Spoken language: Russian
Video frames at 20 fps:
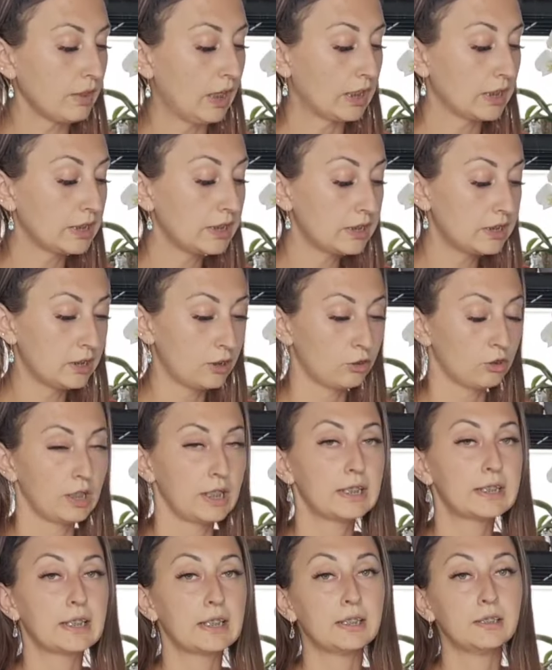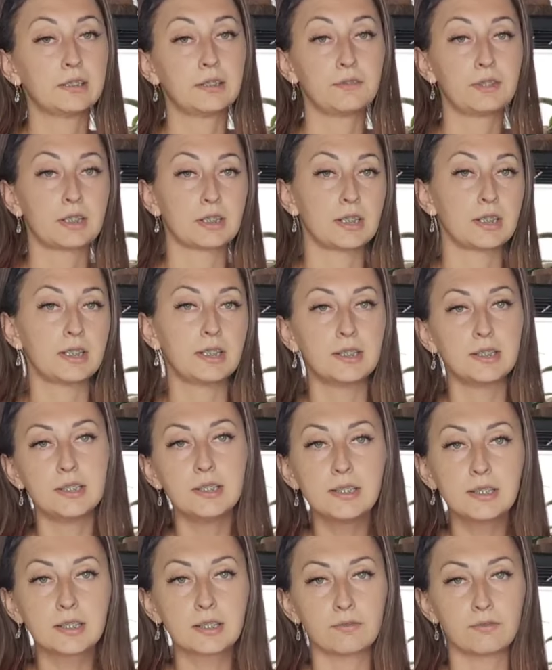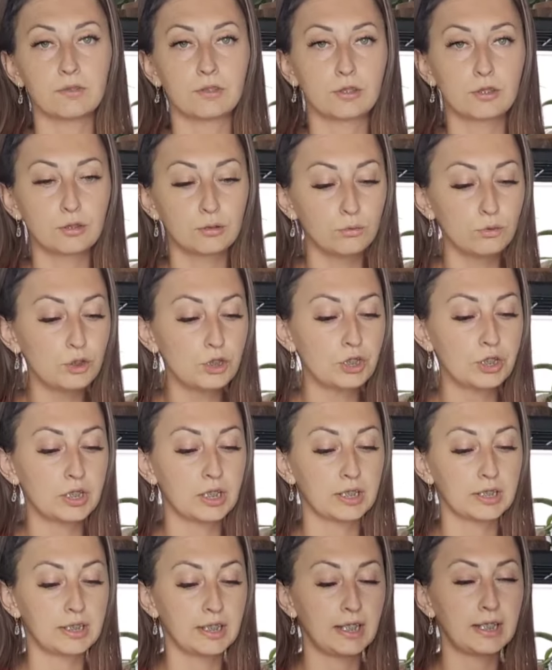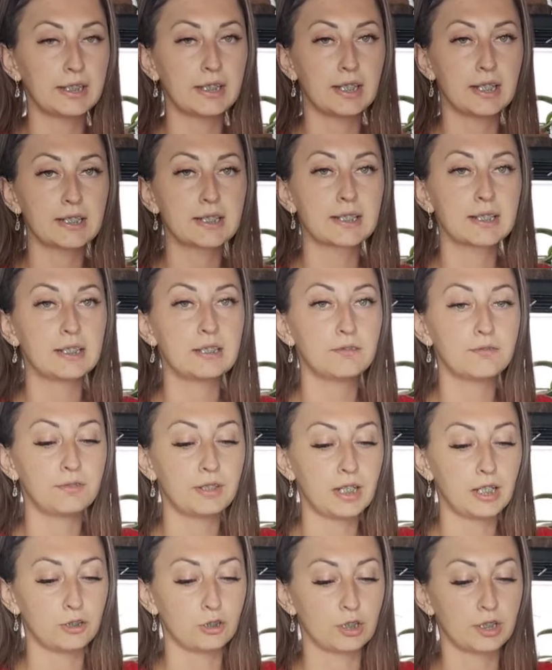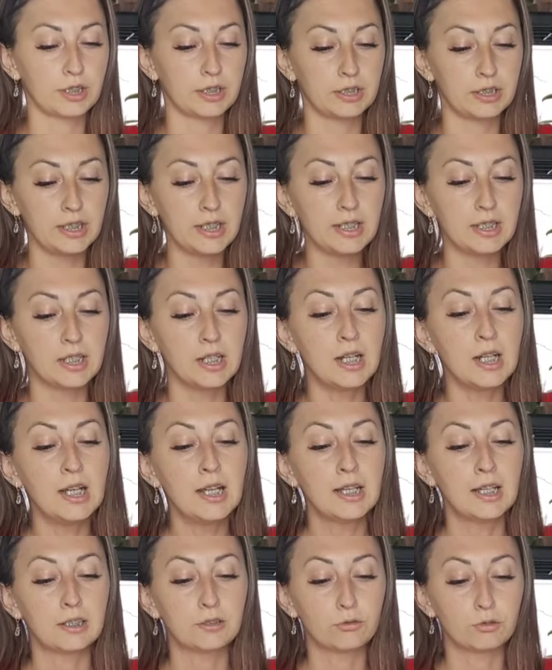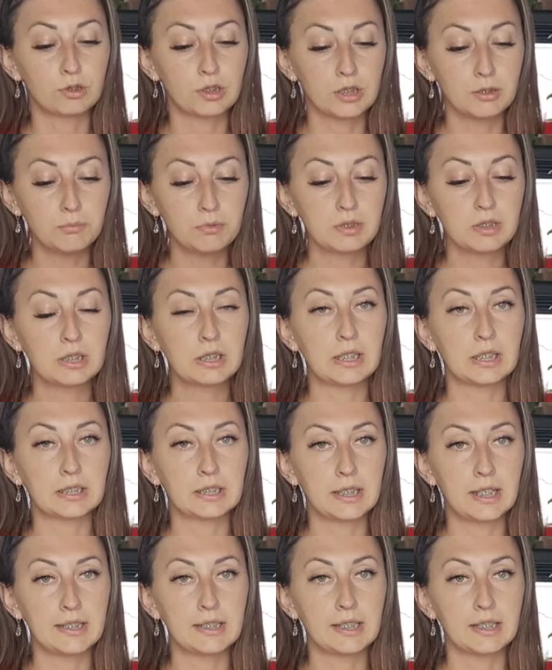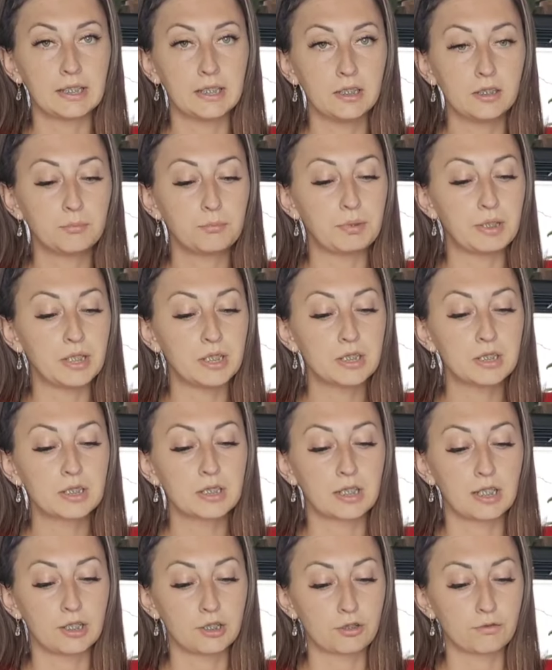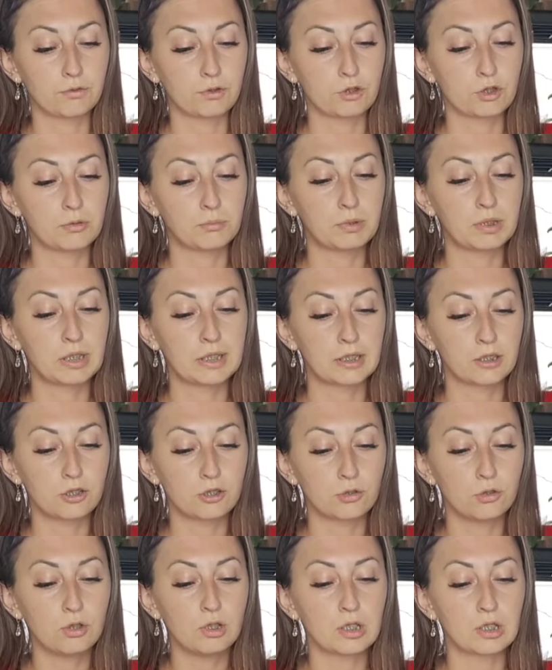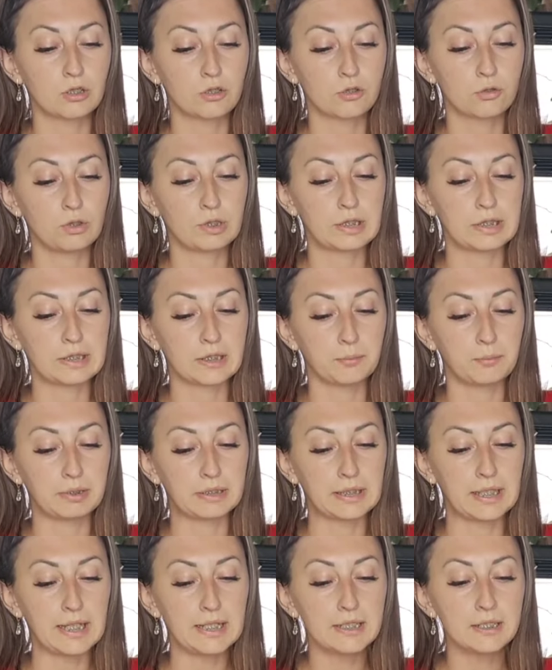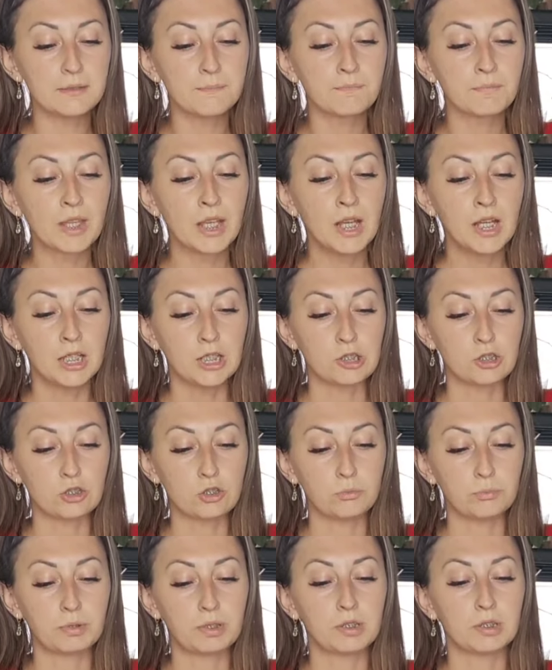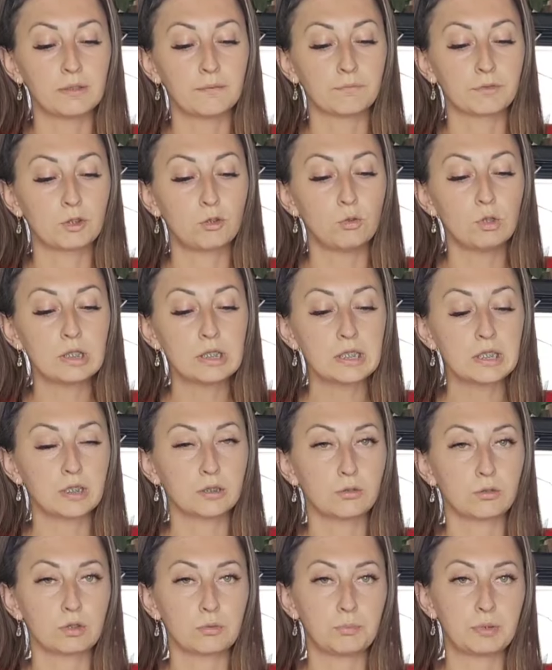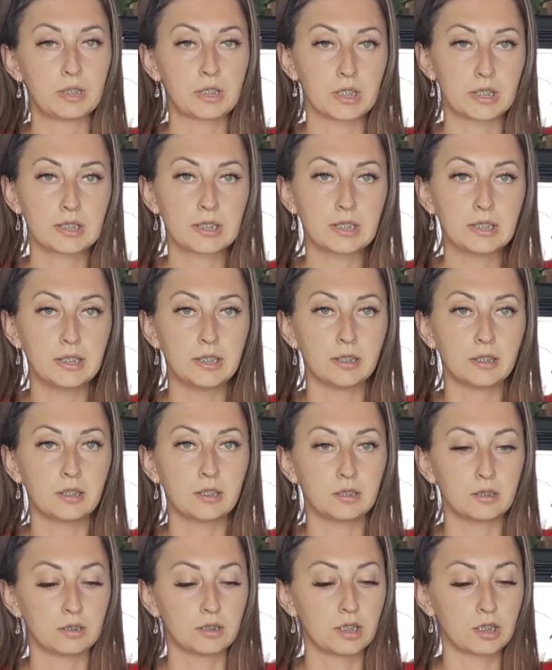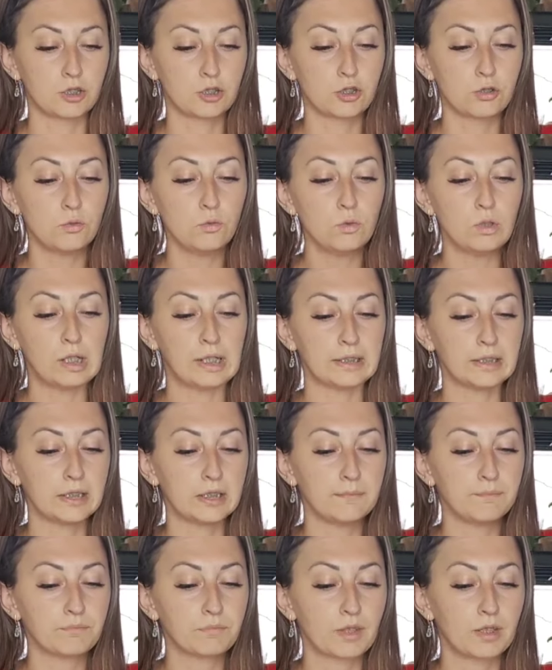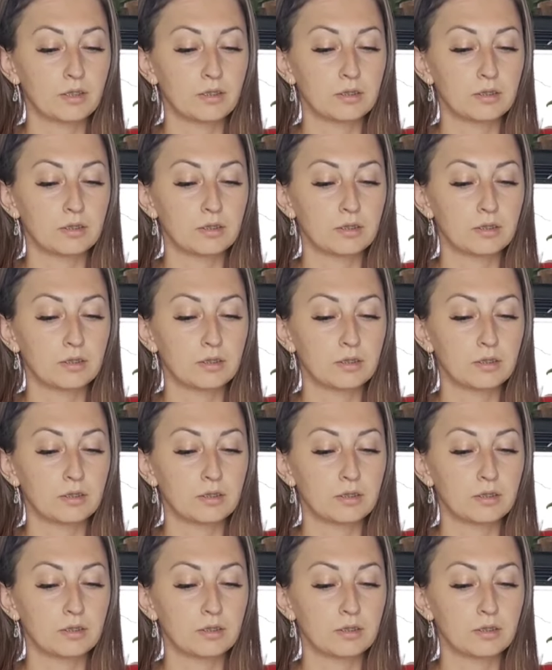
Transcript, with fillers: орхидею. Это, наверное, единственный случай, когда я заливаю орхидеи. Это вот именно когда я их пересаживаю, чтобы хорошо-хорошо они напитались, и чтобы корни, которые приросли к горшку, они э,